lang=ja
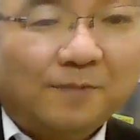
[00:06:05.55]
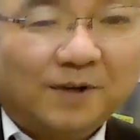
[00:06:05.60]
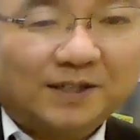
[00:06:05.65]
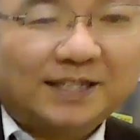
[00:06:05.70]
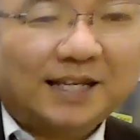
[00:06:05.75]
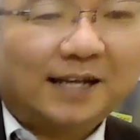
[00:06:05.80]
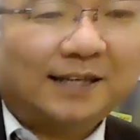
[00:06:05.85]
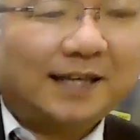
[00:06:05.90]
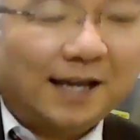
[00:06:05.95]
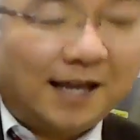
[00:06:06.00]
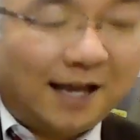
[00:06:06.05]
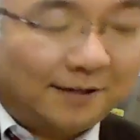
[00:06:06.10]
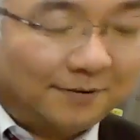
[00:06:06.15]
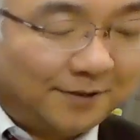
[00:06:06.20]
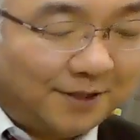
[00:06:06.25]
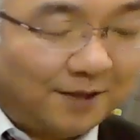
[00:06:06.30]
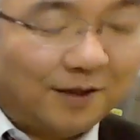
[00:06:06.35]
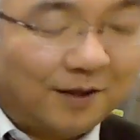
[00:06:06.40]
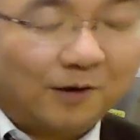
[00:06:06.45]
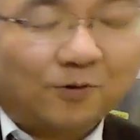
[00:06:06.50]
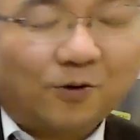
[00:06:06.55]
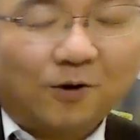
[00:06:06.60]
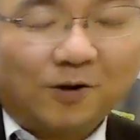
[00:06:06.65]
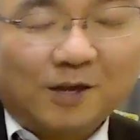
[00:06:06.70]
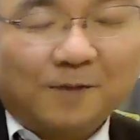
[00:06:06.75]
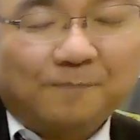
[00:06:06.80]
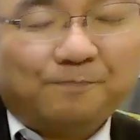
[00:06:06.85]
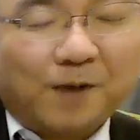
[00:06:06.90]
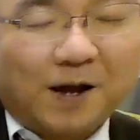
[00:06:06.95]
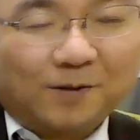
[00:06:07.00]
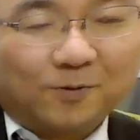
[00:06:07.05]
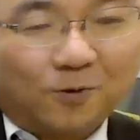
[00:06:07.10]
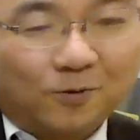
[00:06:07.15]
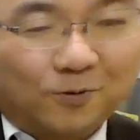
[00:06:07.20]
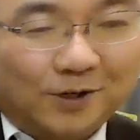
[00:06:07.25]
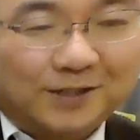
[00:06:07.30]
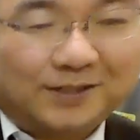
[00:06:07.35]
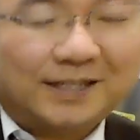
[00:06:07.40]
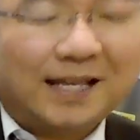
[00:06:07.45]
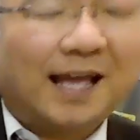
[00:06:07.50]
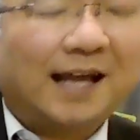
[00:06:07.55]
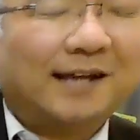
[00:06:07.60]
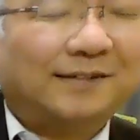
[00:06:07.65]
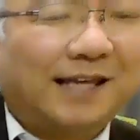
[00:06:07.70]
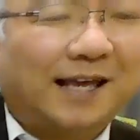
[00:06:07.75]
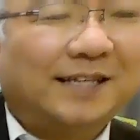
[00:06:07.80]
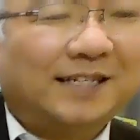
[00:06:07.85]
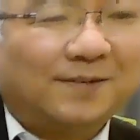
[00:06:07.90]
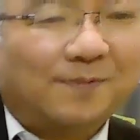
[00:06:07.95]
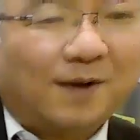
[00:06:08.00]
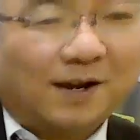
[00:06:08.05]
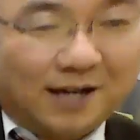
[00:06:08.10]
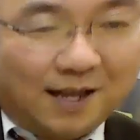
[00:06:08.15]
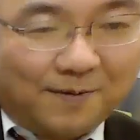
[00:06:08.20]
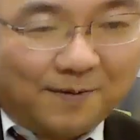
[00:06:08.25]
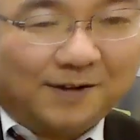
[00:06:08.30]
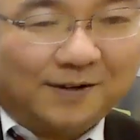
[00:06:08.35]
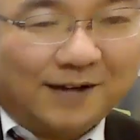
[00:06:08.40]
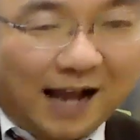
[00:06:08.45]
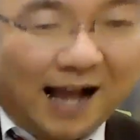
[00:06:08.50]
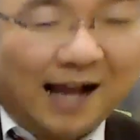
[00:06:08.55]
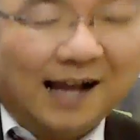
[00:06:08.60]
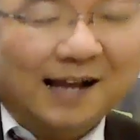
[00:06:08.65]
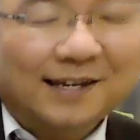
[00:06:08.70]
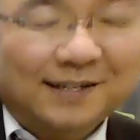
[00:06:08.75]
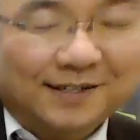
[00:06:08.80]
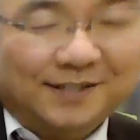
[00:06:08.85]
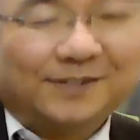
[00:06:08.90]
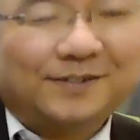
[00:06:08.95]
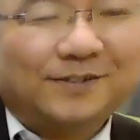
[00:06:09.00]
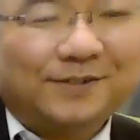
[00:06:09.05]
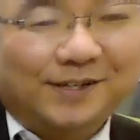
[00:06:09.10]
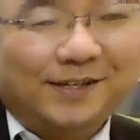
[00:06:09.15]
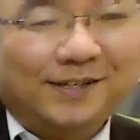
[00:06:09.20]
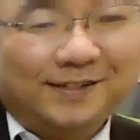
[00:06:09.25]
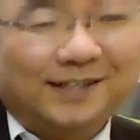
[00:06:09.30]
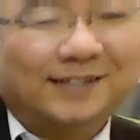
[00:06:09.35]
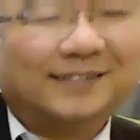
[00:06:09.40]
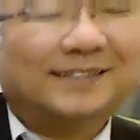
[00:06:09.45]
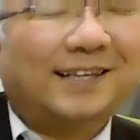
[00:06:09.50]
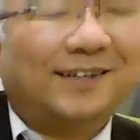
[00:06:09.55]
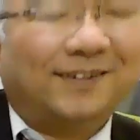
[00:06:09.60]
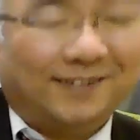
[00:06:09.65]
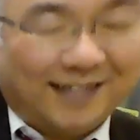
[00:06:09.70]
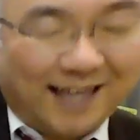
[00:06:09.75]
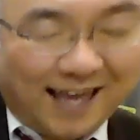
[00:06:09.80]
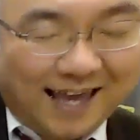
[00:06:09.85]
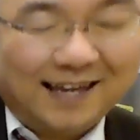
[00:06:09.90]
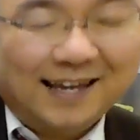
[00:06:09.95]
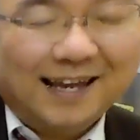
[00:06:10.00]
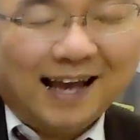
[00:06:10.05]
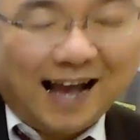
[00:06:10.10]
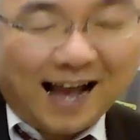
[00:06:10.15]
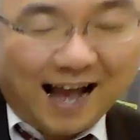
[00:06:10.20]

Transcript: まあ、佐賀大学っていうのは一般国立大学で一番レベルが低いんですけどね、